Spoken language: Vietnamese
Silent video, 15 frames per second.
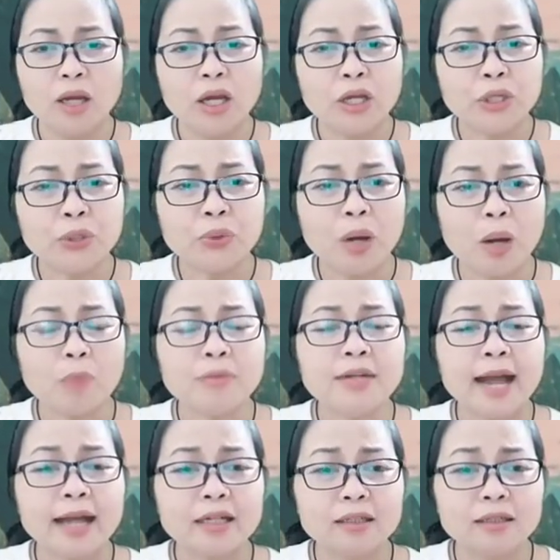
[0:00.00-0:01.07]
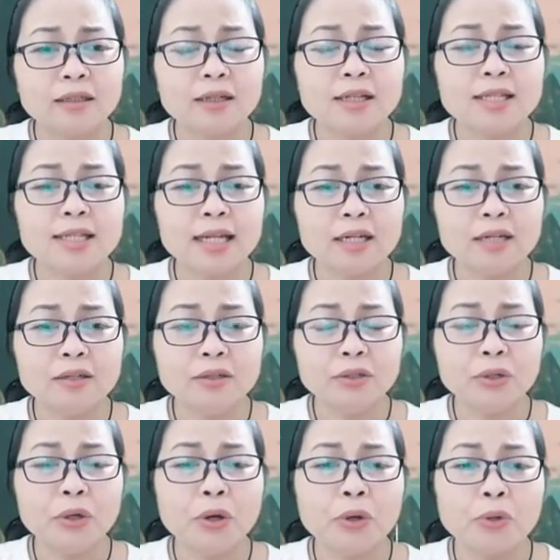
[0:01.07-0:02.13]
Dù ông ra sức xách nước
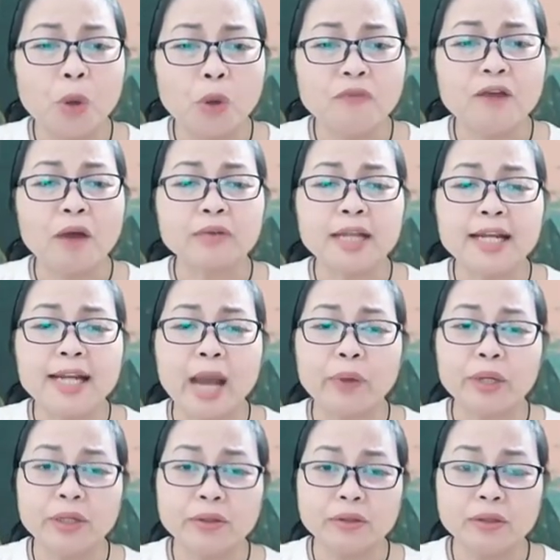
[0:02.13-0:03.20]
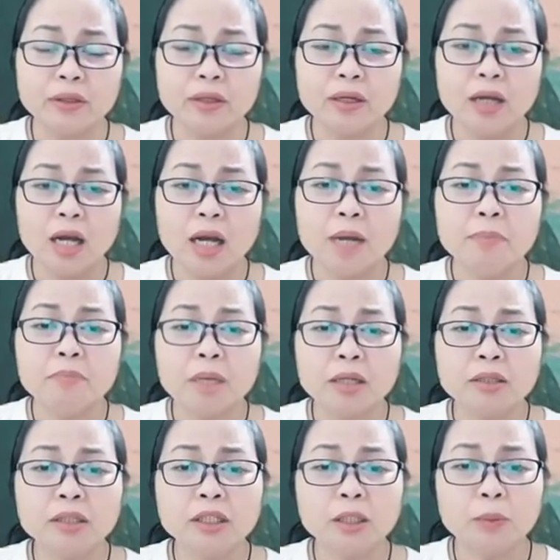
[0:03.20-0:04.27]
đổ vào thế nào đi nữa, mực
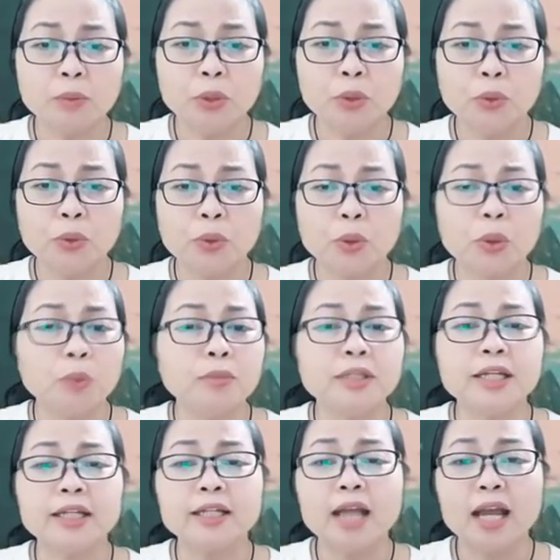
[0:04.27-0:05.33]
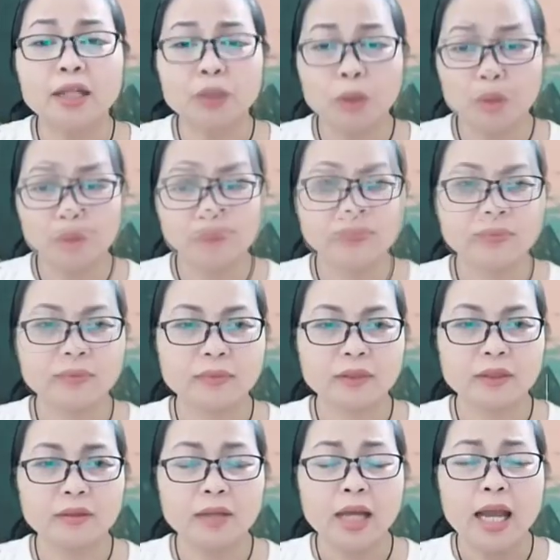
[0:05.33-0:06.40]
nước trong lu cũng chỉ thế thôi.
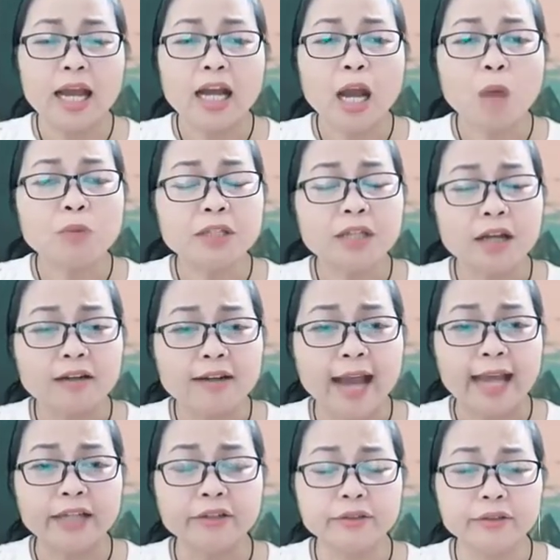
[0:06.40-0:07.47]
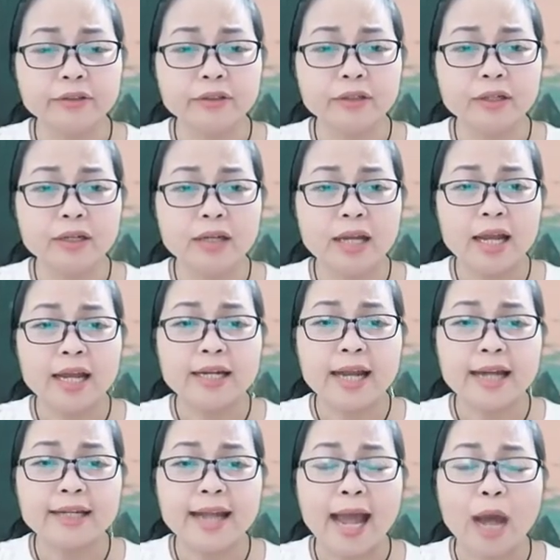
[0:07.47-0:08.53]
Không nhẫn nại được nữa,
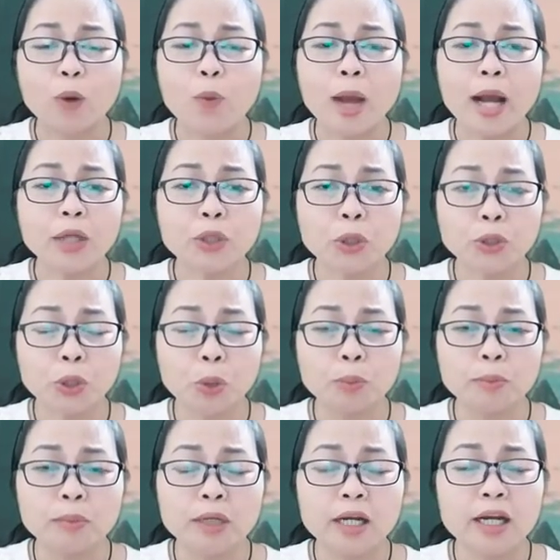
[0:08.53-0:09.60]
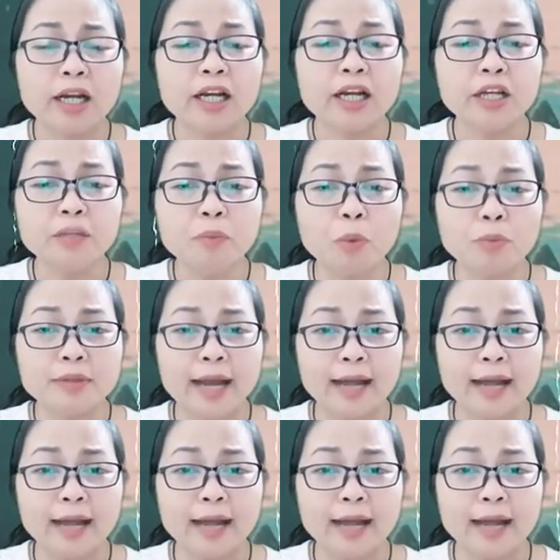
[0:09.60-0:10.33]
Nan Đà quăng đôi thùng, nghĩ bụng